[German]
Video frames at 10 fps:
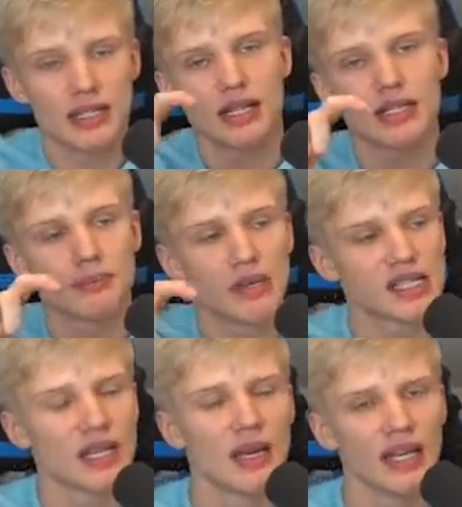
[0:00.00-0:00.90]
das ganze
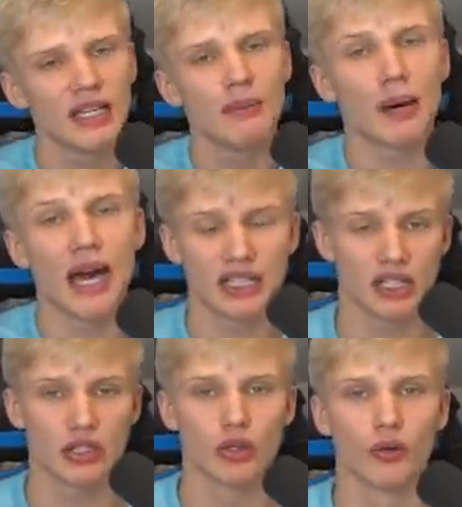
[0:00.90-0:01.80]
Bild in die
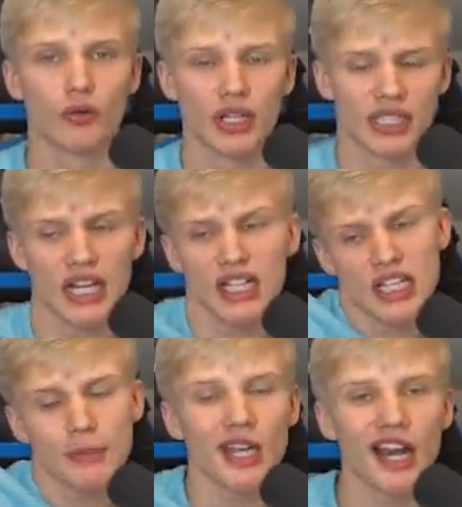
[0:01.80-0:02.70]
Breite gezogen wurde. Ich denke,
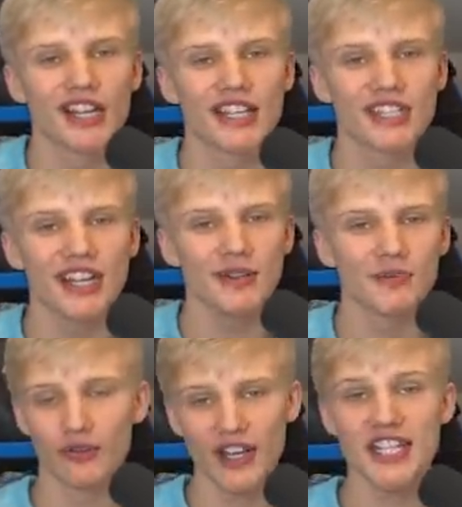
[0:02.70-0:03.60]
das habt ihr alle gesehen
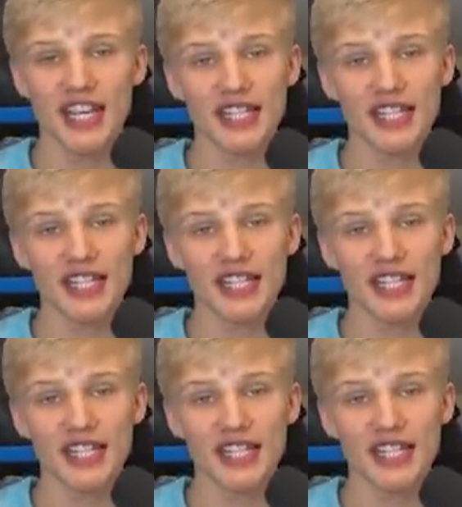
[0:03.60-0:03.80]
und was ihr